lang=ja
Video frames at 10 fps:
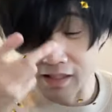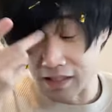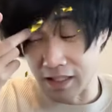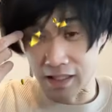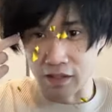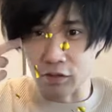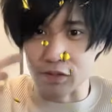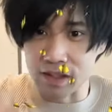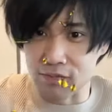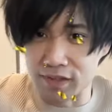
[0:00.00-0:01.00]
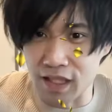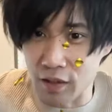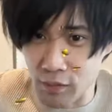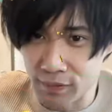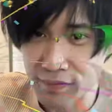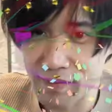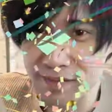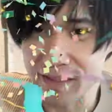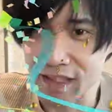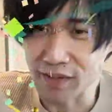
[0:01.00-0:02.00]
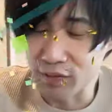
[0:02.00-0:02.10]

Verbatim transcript: はい、今日誕生日の方、おめでとうございます。あの、